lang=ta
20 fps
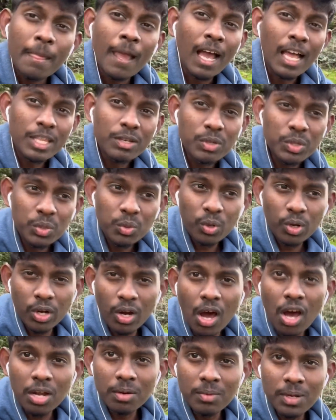அதை வந்து ஒரு
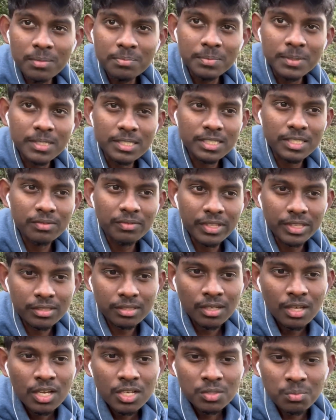நார்மல் பர்சன் வித்
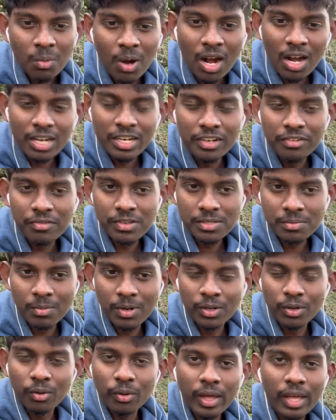ஸ்மால்
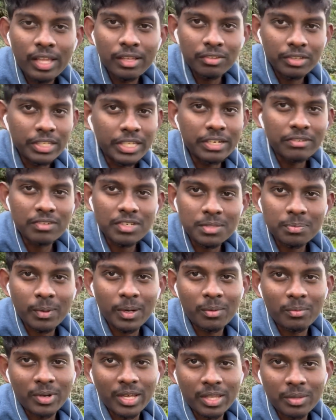இன்வெஸ்ட்மெண்ட்டோட அதை வந்து இன்வெஸ்ட்
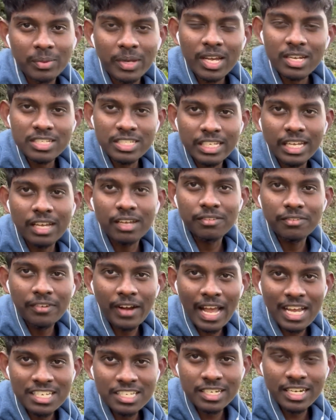பண்ண முடியாது பிகாஸ் இங்கே
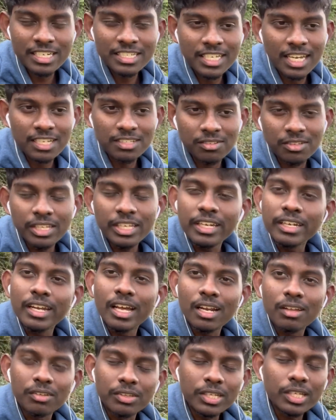ஃப்ராக்ஷனல் ஷேர்ஸ் வந்து
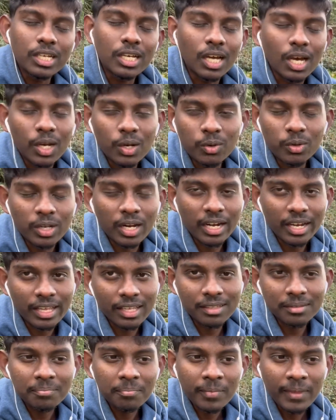இந்தியாவில் வந்து அலௌடு
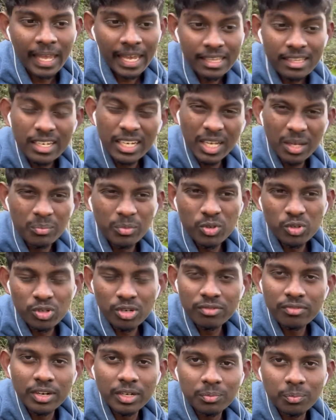கிடையாது எது நீங்கள்
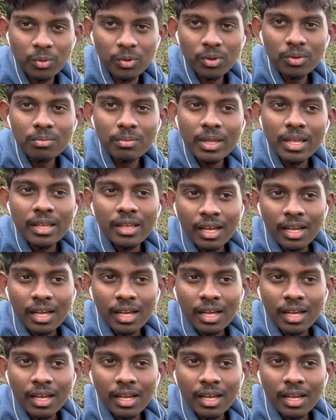மியூச்சுவல் ஃபண்ட் போகணும்